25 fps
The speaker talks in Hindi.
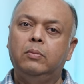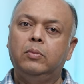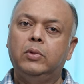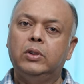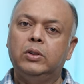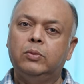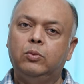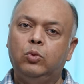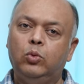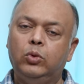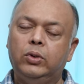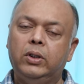
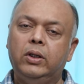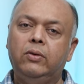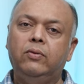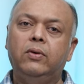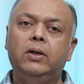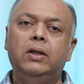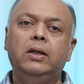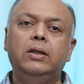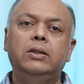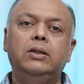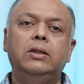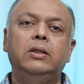मजबूती
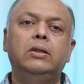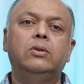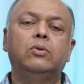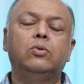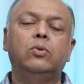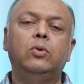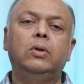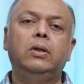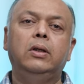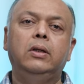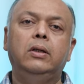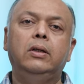वाली चीज़
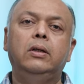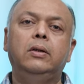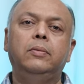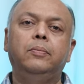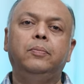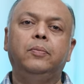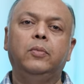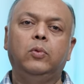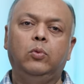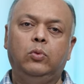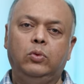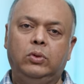को ली
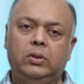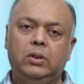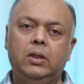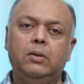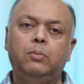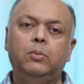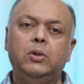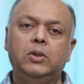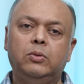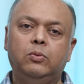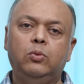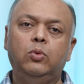उतना
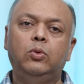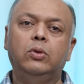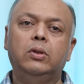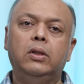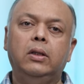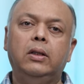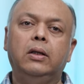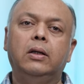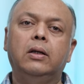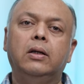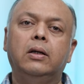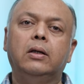मजबूत
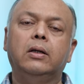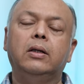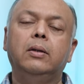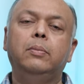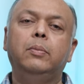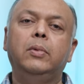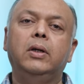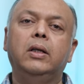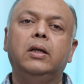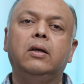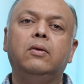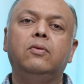लिया कि
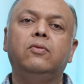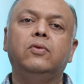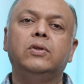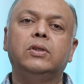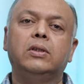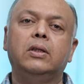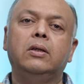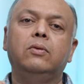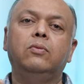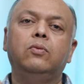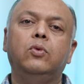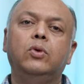मेरा
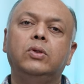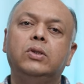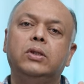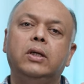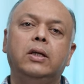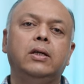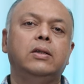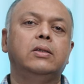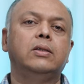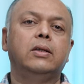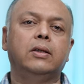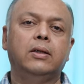वज़न वो
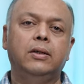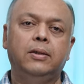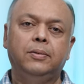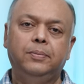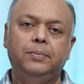सह सके